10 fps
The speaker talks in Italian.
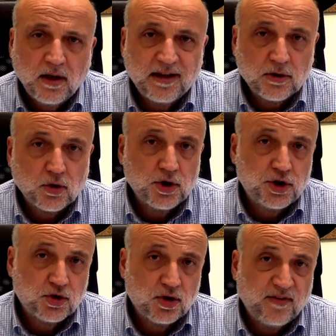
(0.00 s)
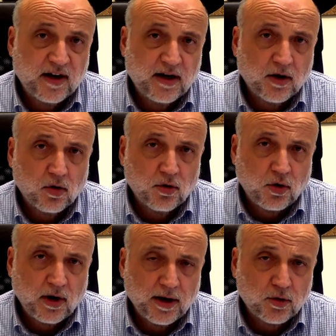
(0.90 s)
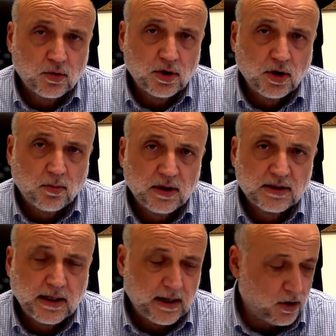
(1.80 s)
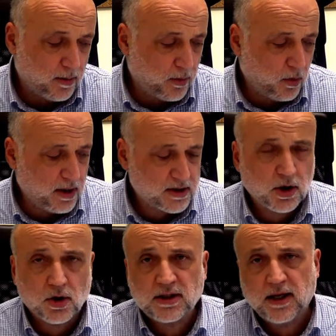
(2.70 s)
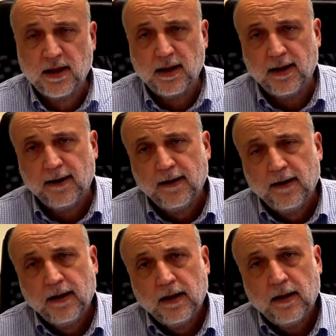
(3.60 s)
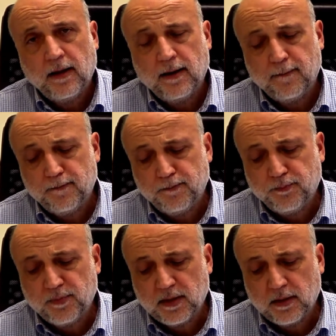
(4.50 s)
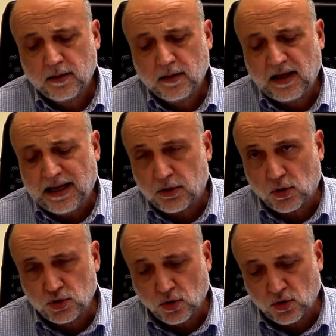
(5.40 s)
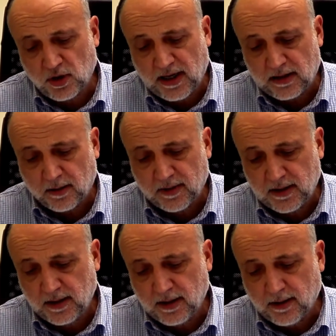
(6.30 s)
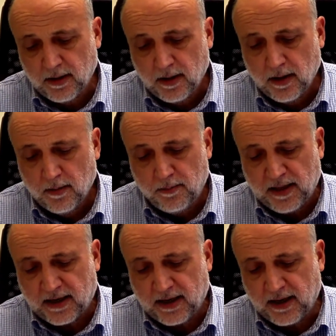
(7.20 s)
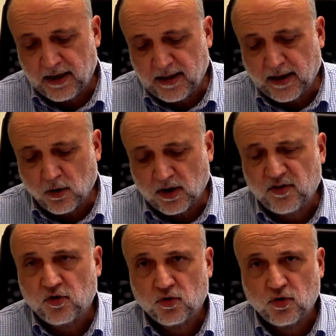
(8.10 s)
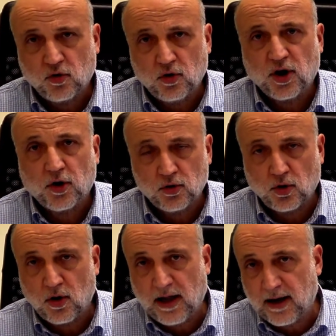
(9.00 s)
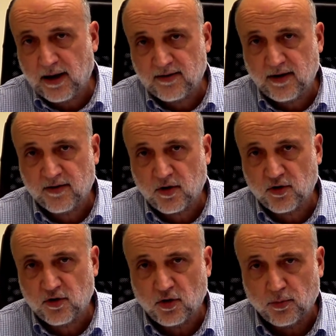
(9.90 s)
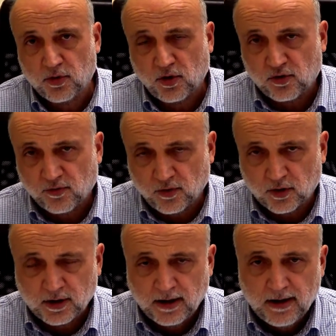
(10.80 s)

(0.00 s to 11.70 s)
Intanto ho deciso di farle ricontrollare tutte dopo la, dopo la scossa del ehm, dell'altro giorno, dell'altra mattina, perché ritengo che sia giusto ricontrollarle se le scosse sono piuttosto forti.